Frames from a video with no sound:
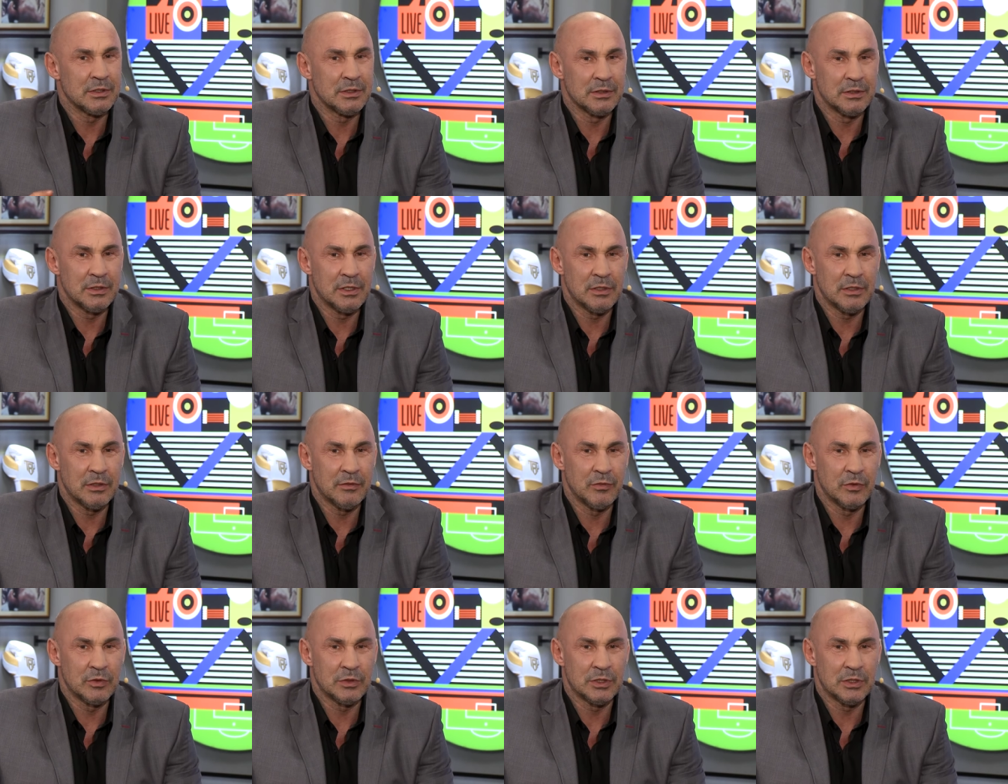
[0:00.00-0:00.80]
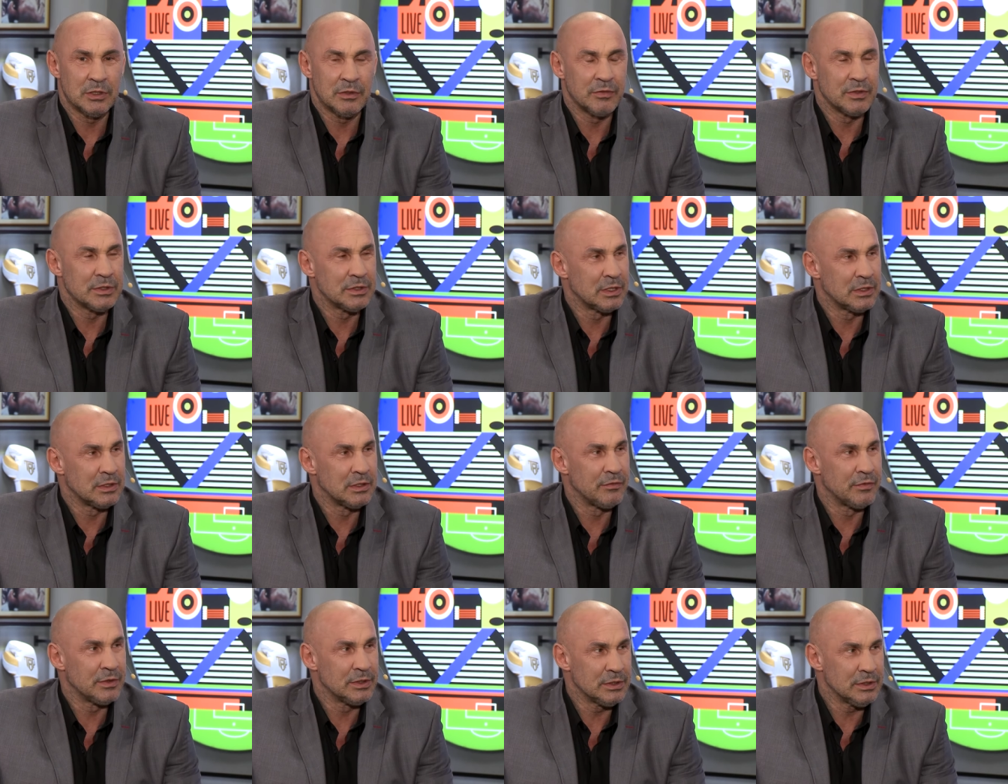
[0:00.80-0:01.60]
y, tylko i wyłącznie kwestia
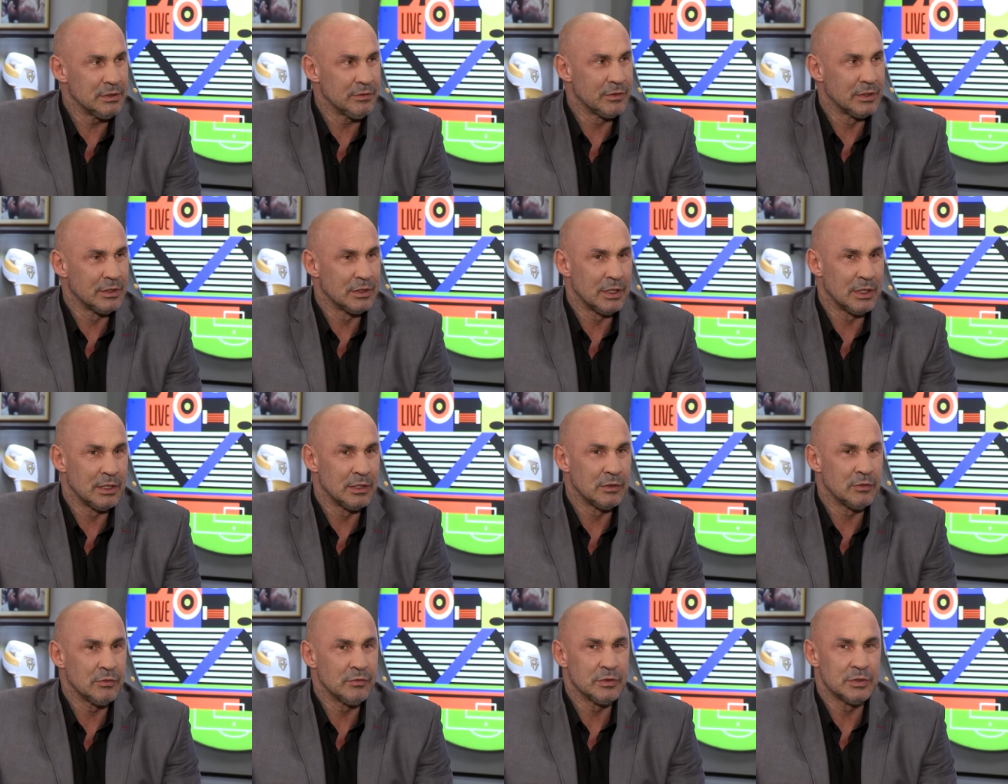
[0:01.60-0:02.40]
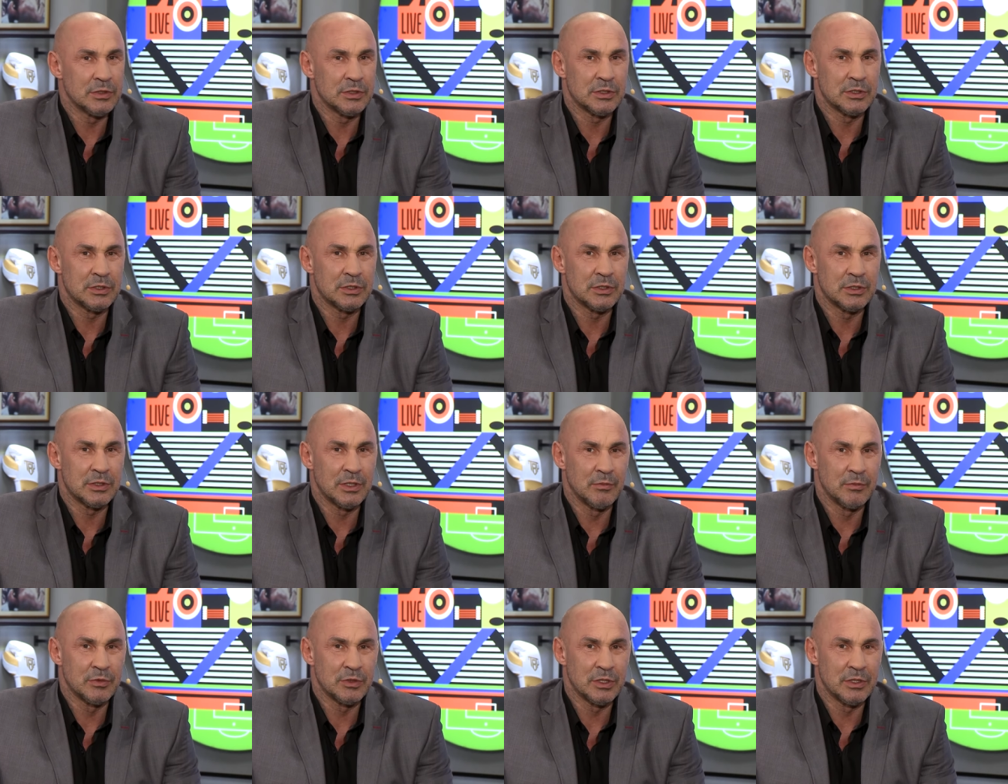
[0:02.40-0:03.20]
defensywy, ale również,
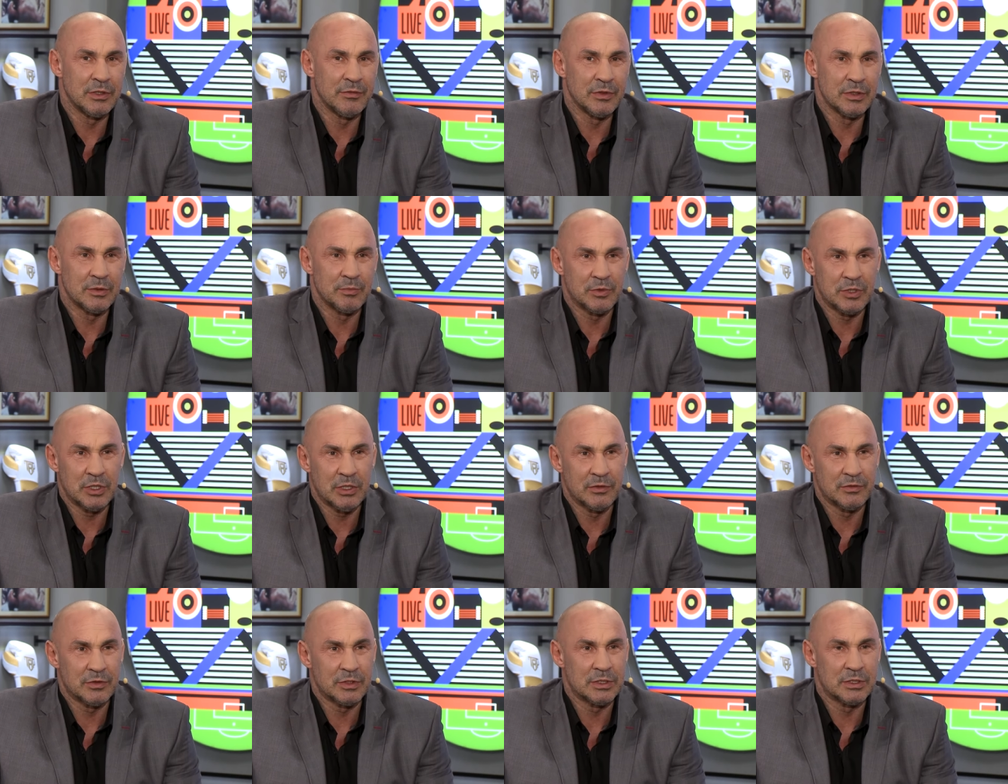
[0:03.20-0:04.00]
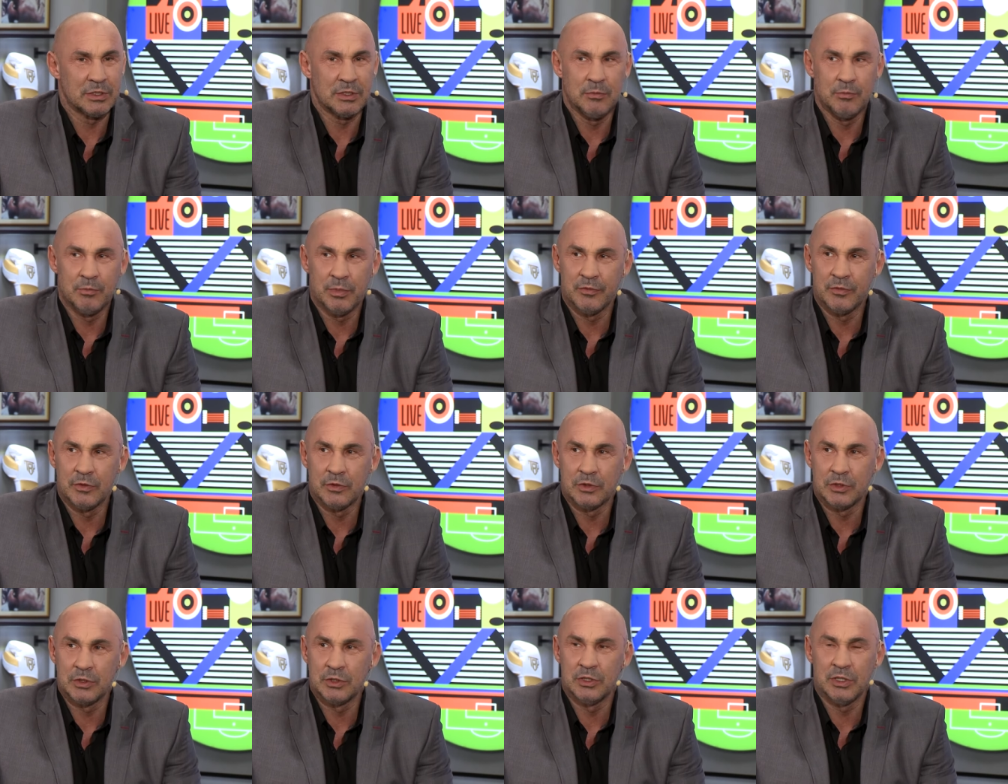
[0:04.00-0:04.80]
a może nawet przede wszystkim
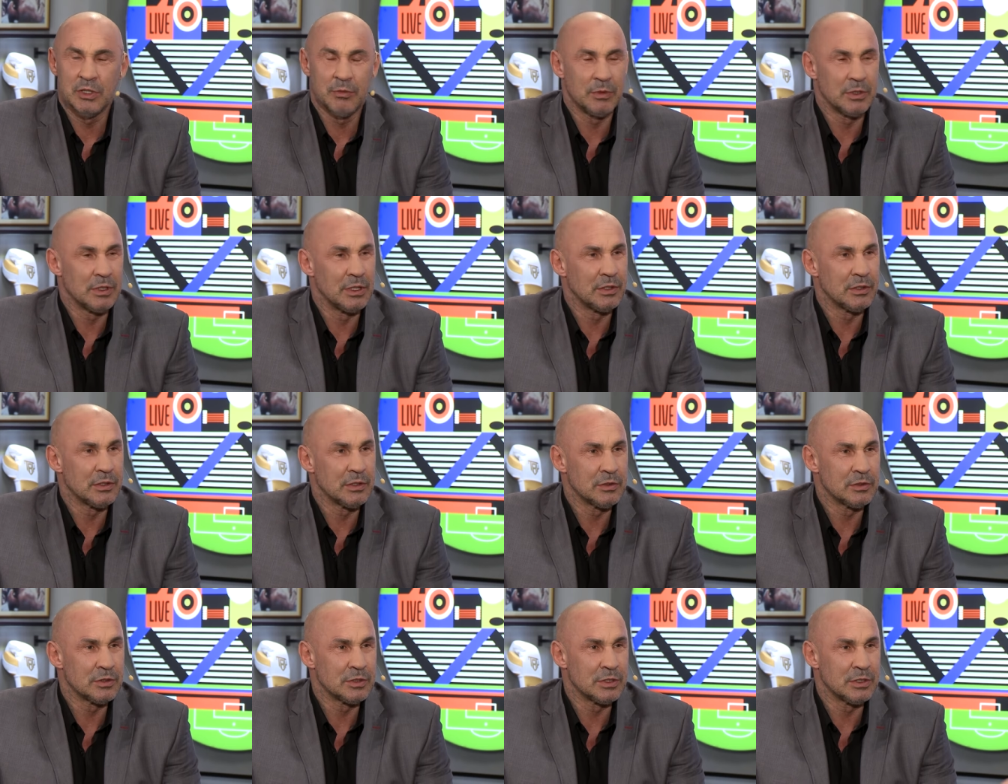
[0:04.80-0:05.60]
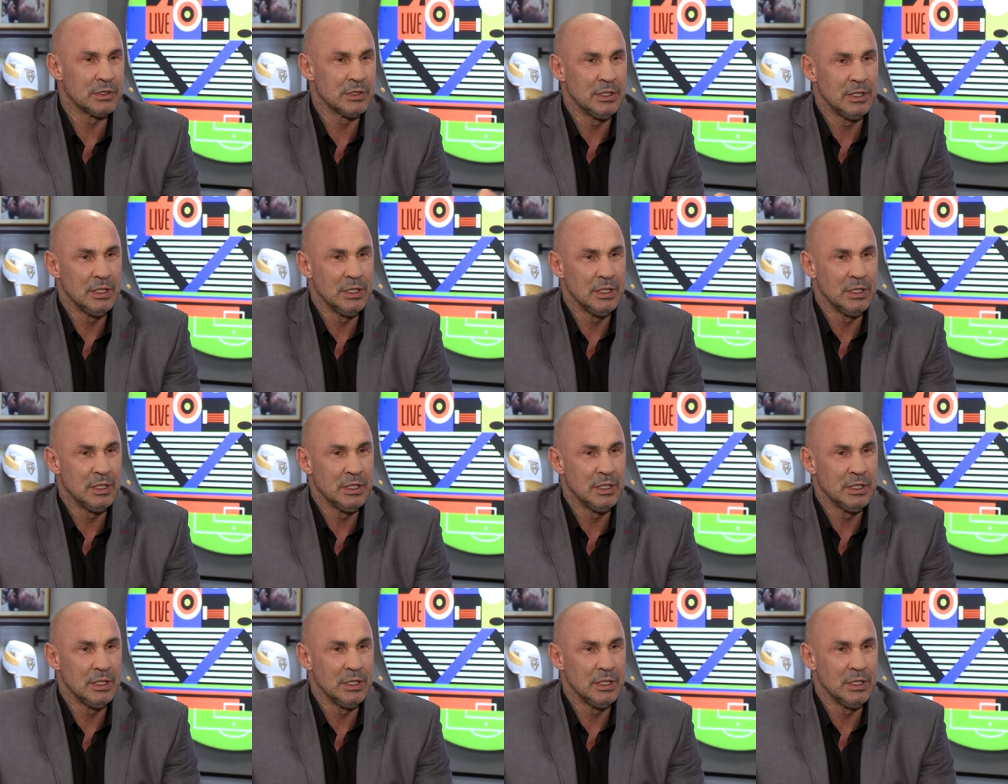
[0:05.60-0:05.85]
pewności siebie, dlatego że